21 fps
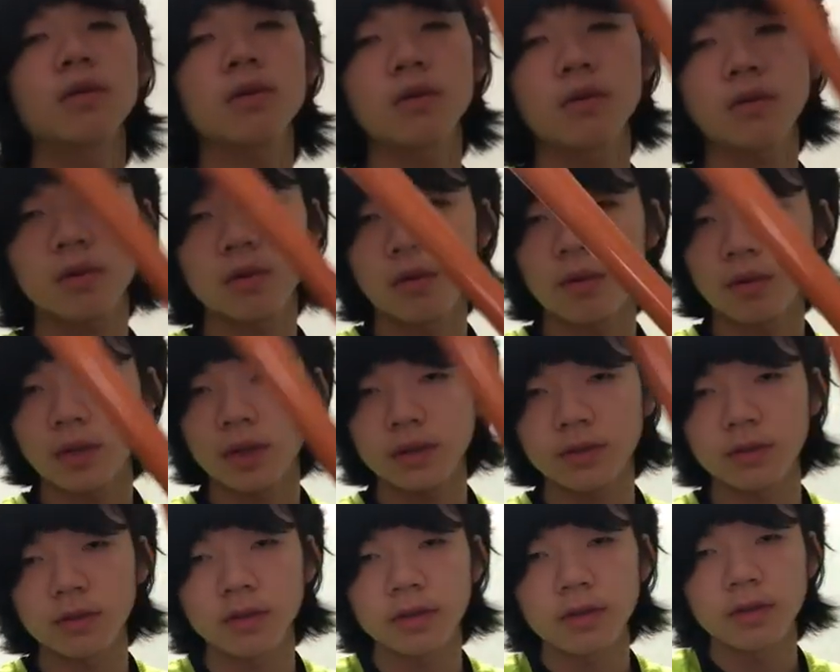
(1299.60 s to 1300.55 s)
こうなる
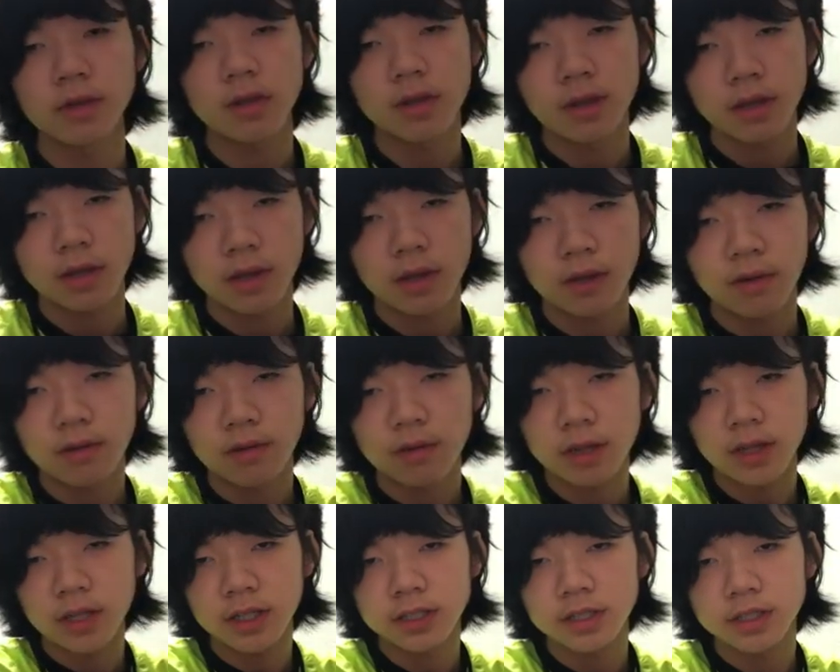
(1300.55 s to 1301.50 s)
とこんな
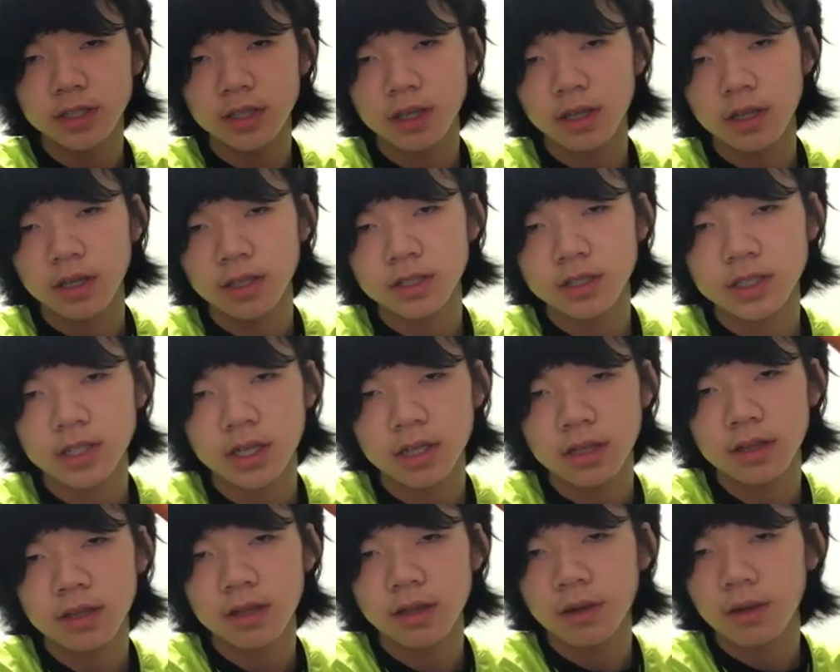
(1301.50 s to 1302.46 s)
感じで使っ
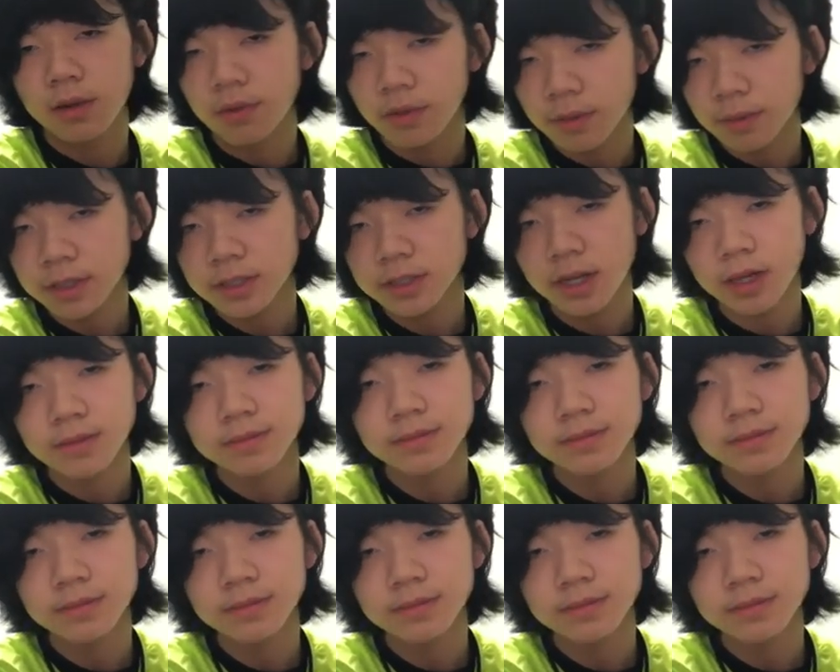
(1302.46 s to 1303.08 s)
ておりました